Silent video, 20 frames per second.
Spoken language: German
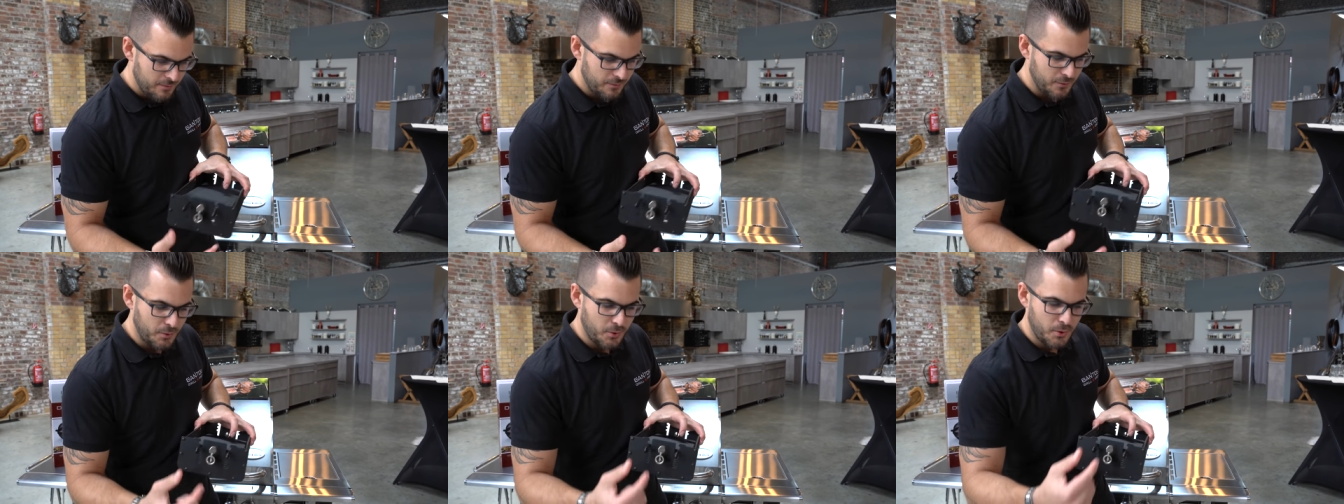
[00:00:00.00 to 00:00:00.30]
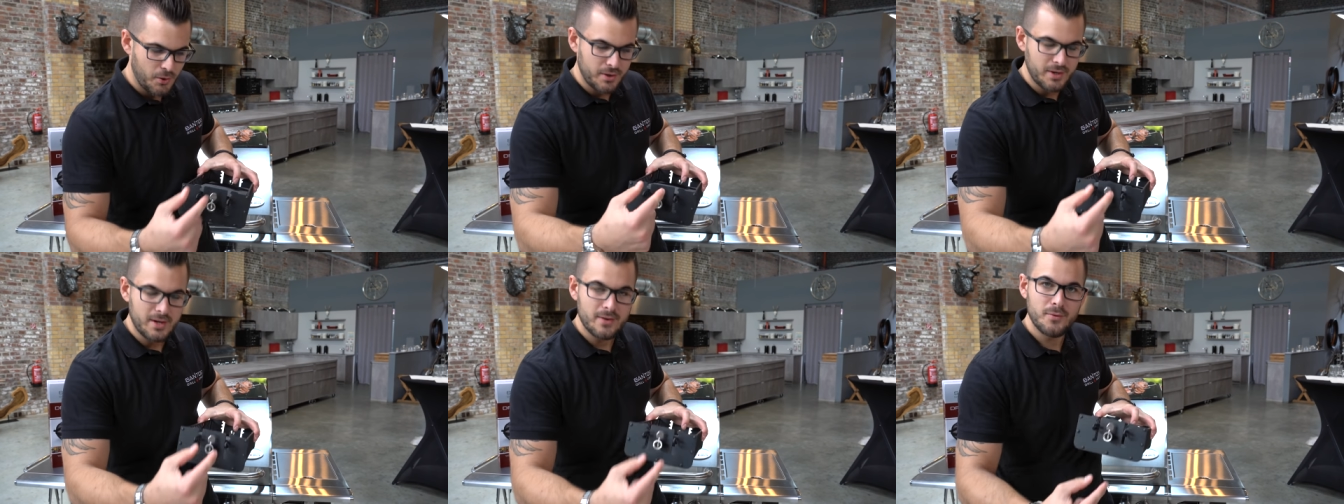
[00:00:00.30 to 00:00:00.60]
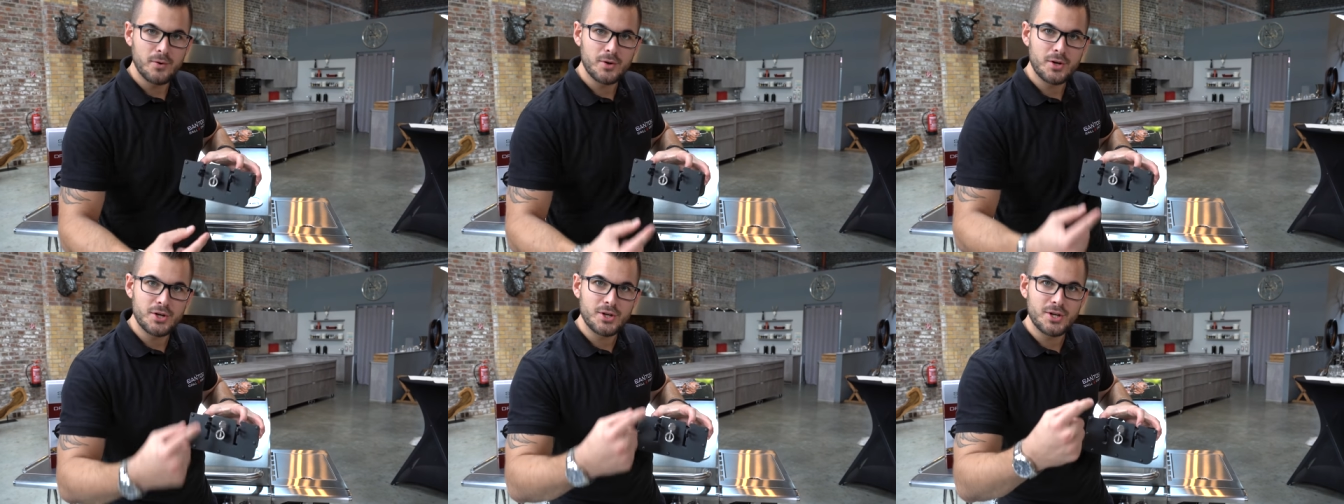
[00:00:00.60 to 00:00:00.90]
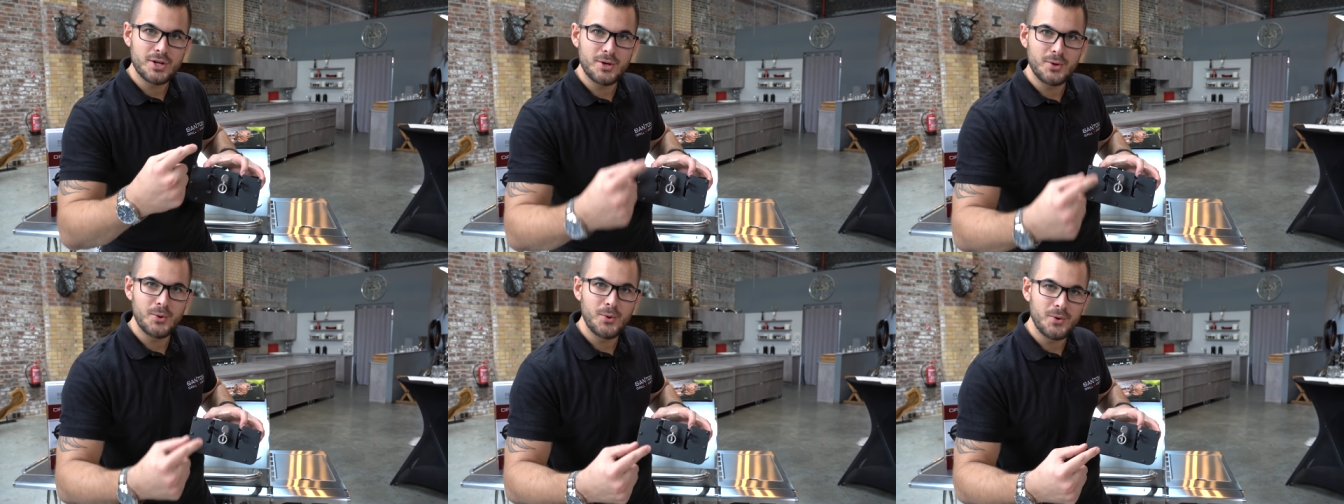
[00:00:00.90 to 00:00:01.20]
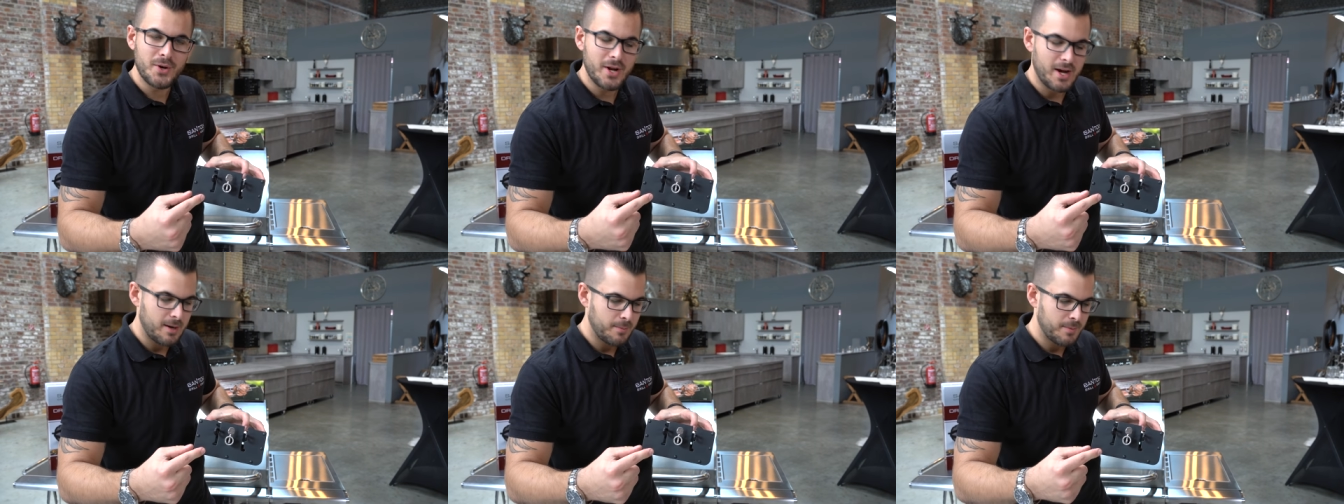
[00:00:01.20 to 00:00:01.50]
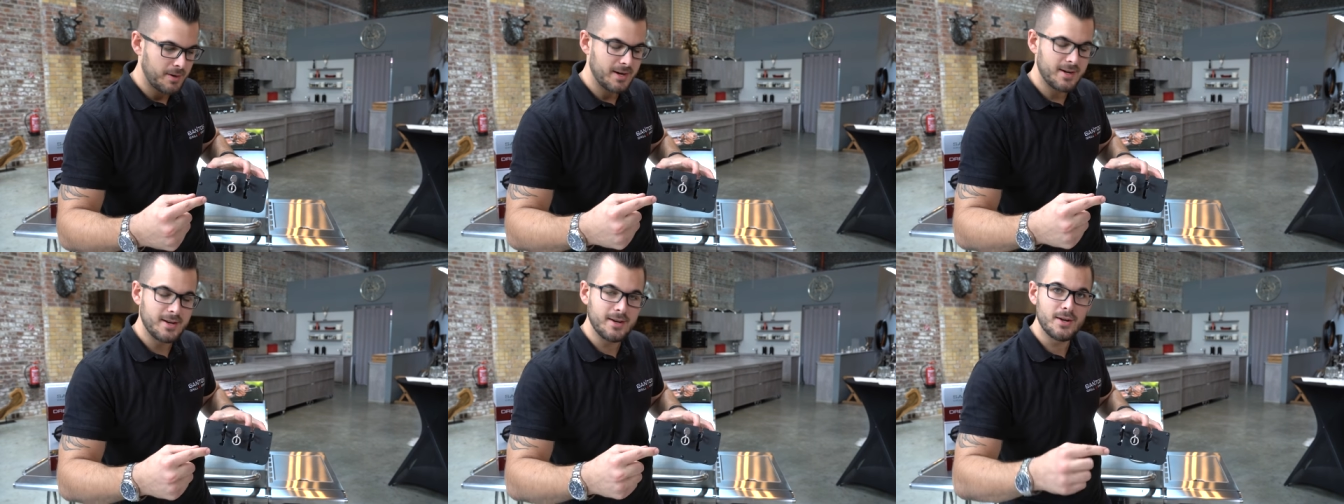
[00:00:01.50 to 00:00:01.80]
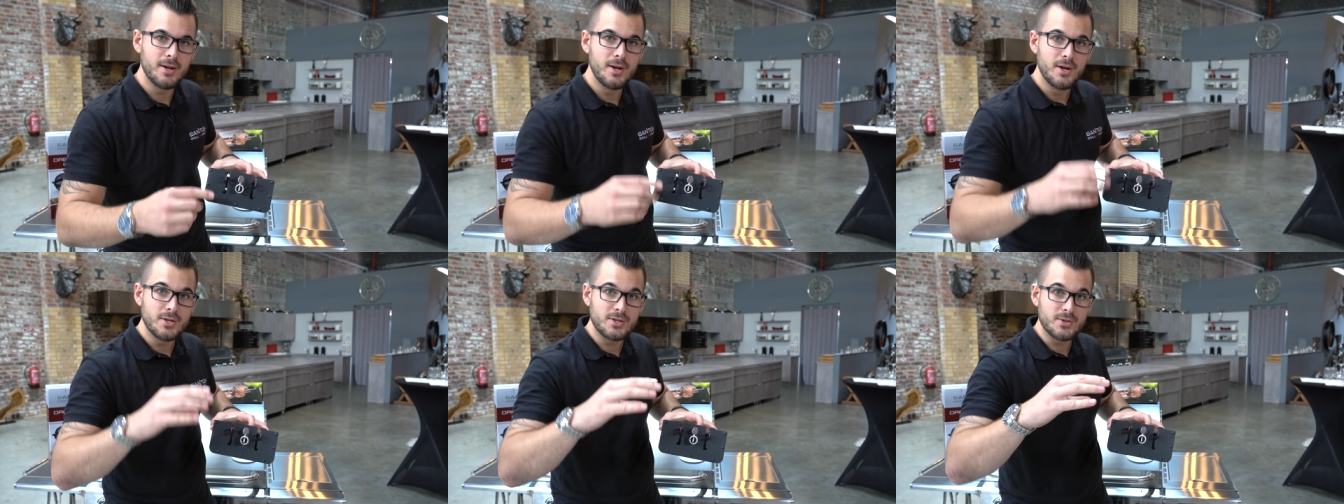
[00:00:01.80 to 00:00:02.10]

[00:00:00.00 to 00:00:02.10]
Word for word: wir können hier wirklich in den Höhen arbeiten,